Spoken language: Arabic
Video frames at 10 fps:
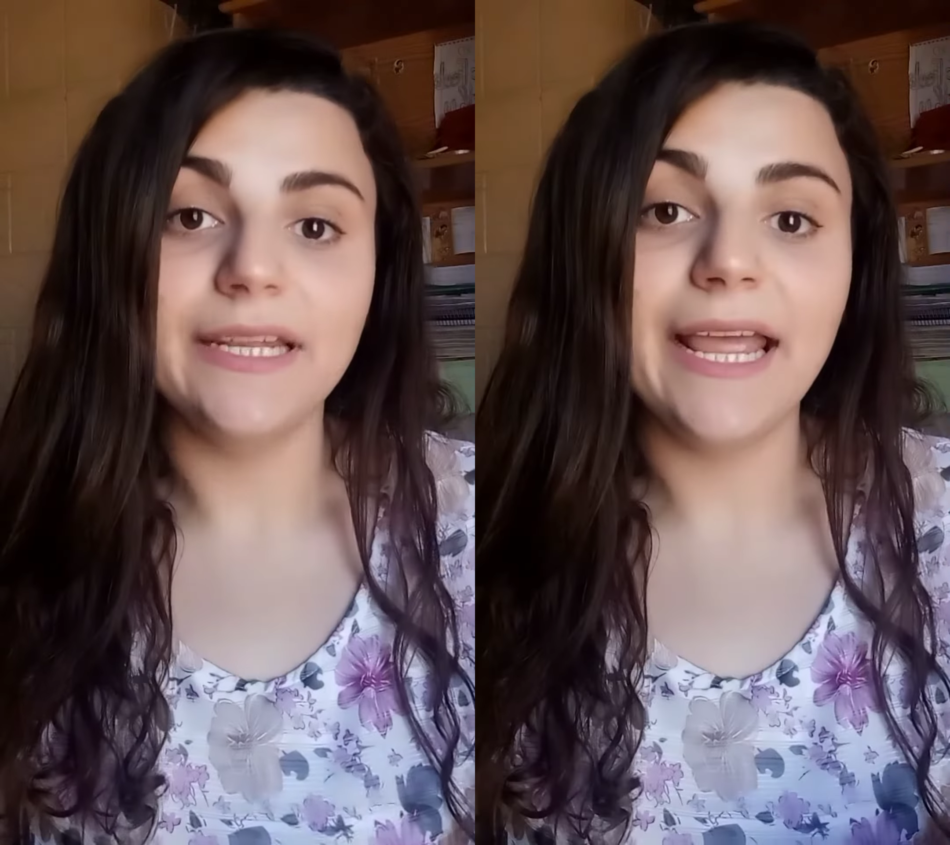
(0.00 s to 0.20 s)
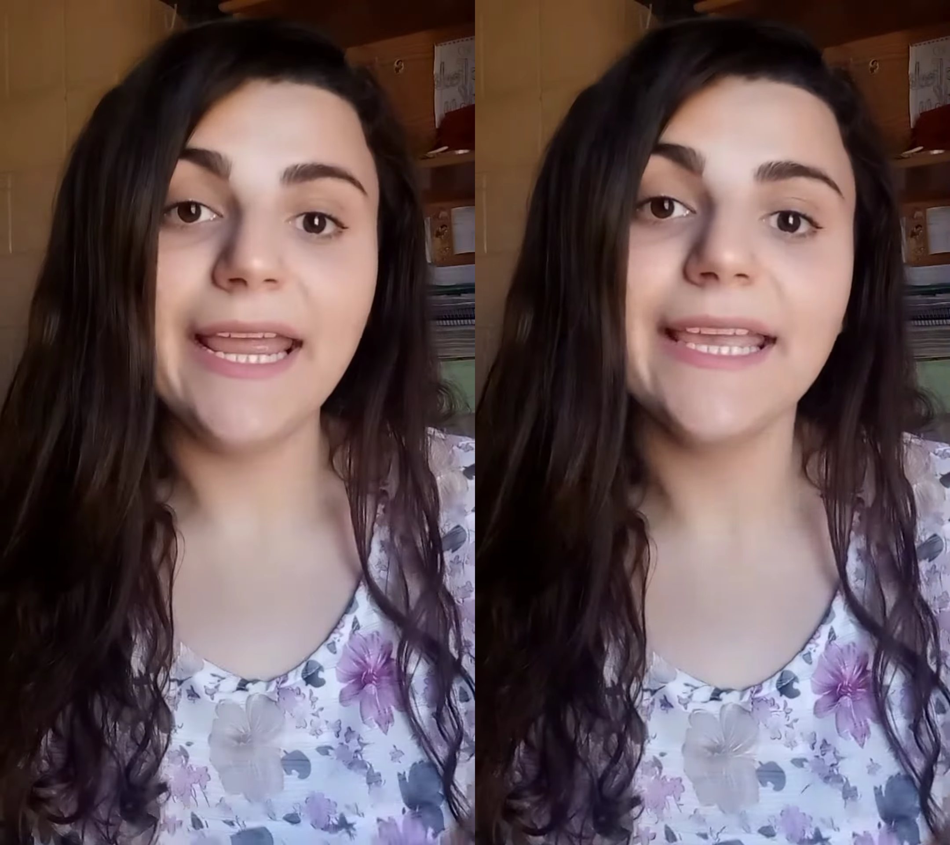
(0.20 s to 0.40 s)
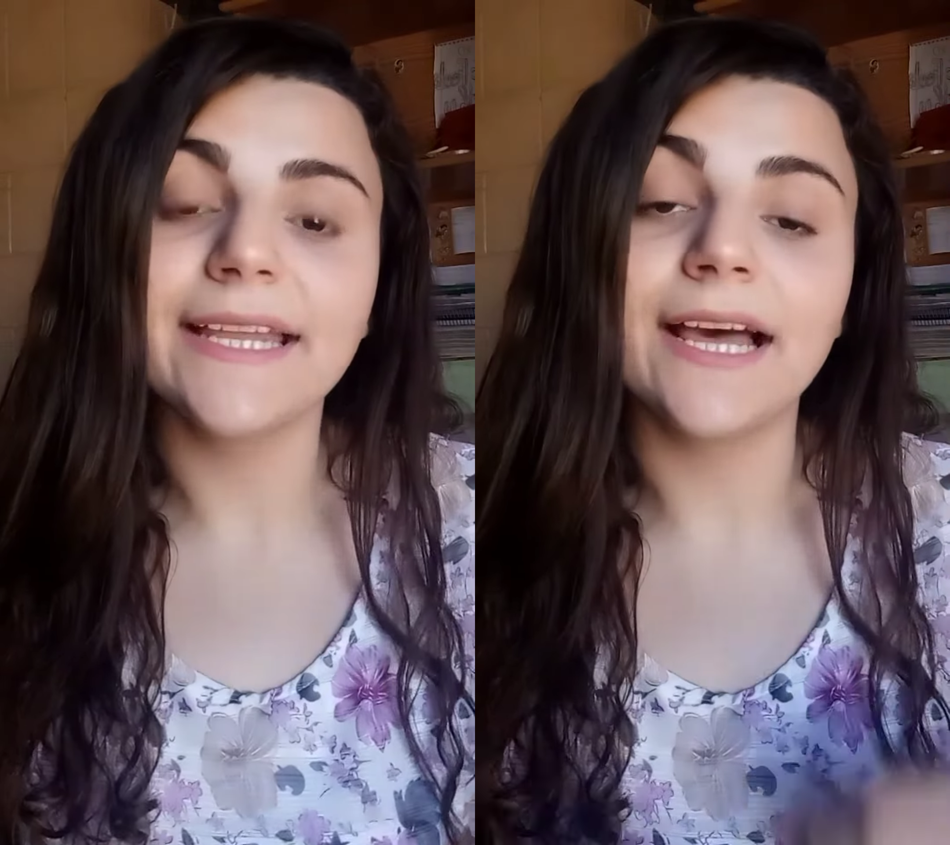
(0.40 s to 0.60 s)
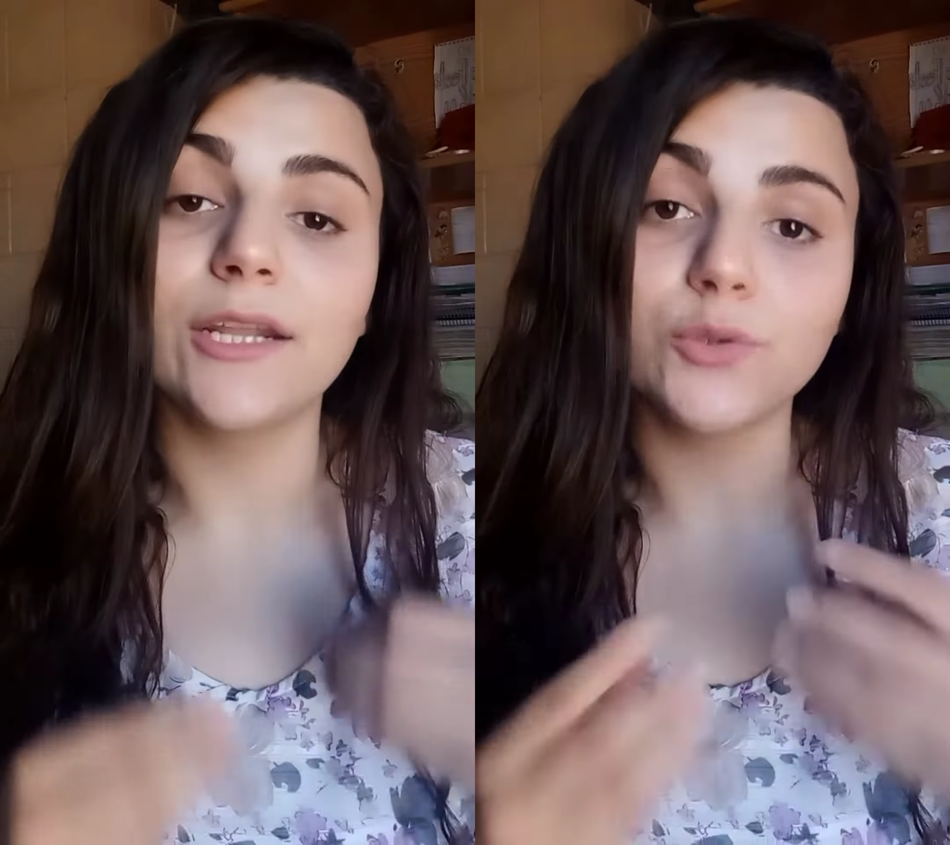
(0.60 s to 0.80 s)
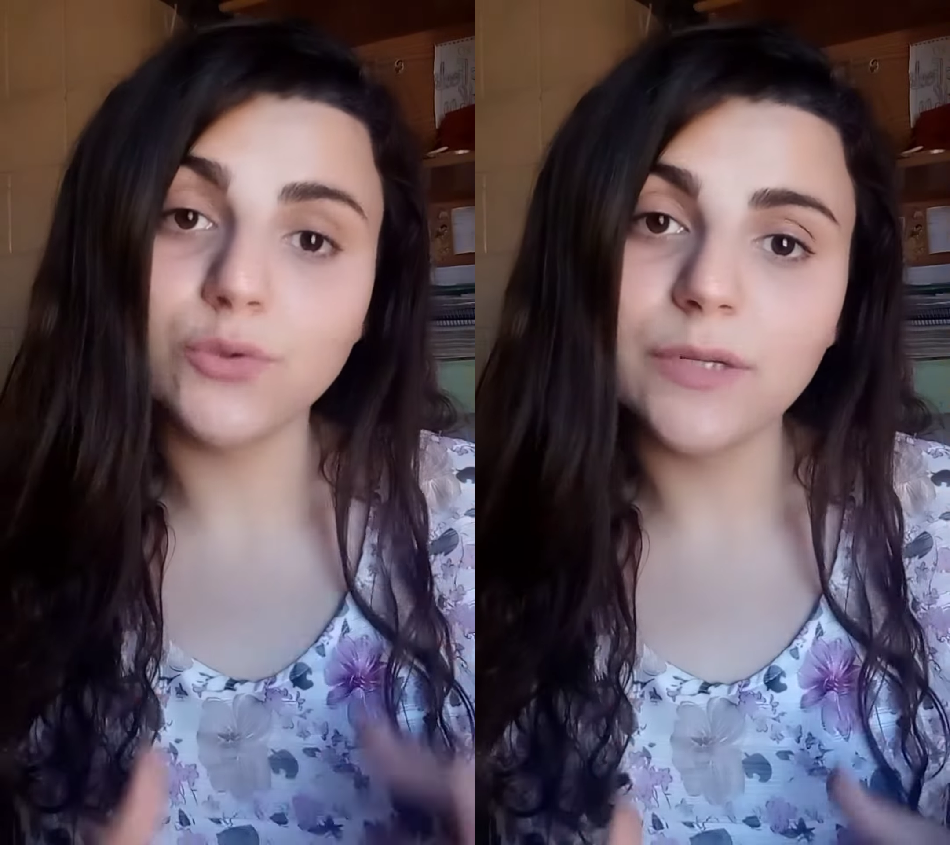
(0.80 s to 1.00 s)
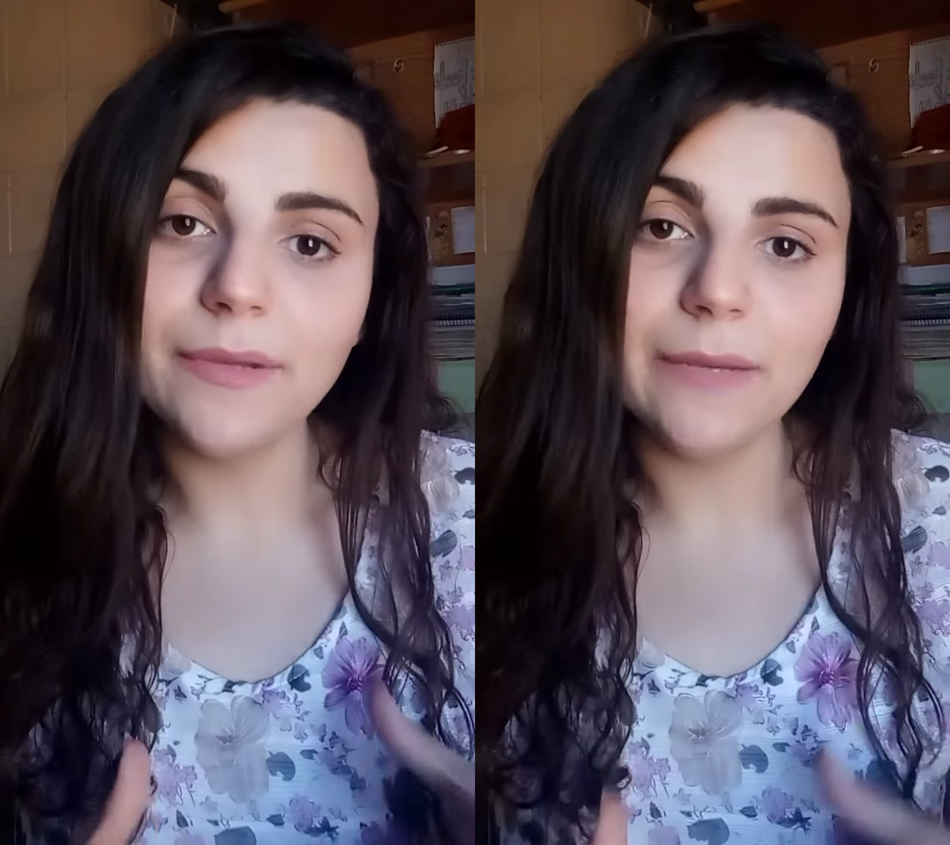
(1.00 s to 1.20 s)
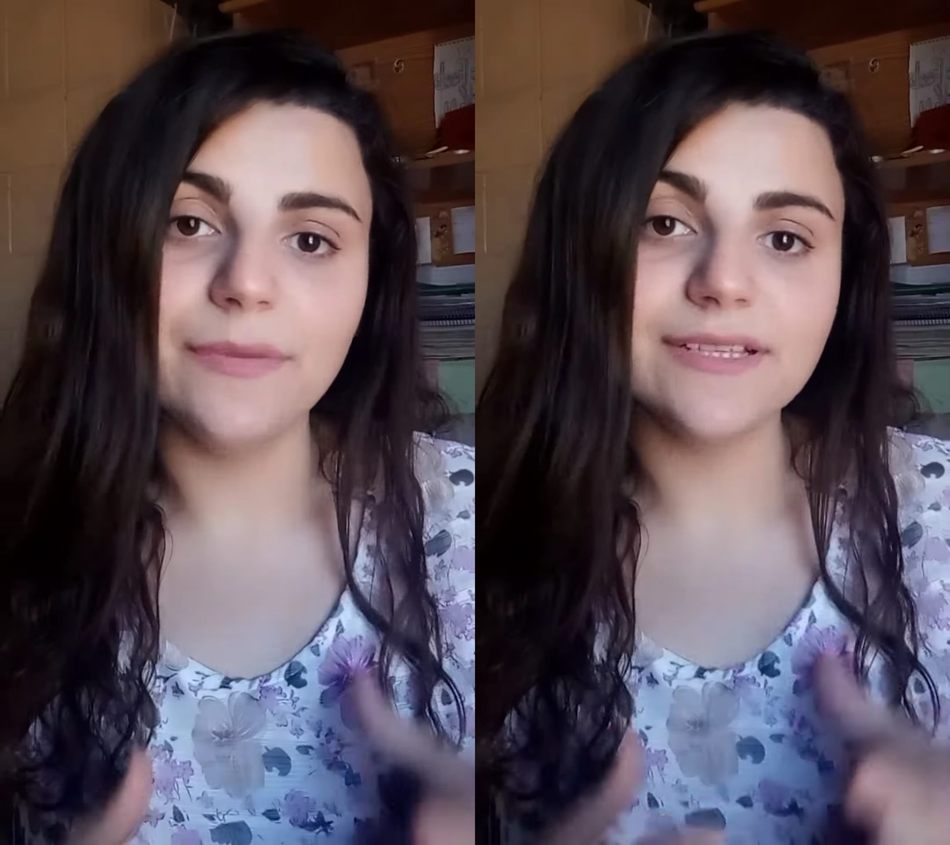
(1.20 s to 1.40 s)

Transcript: لهيك أنا على طول بحب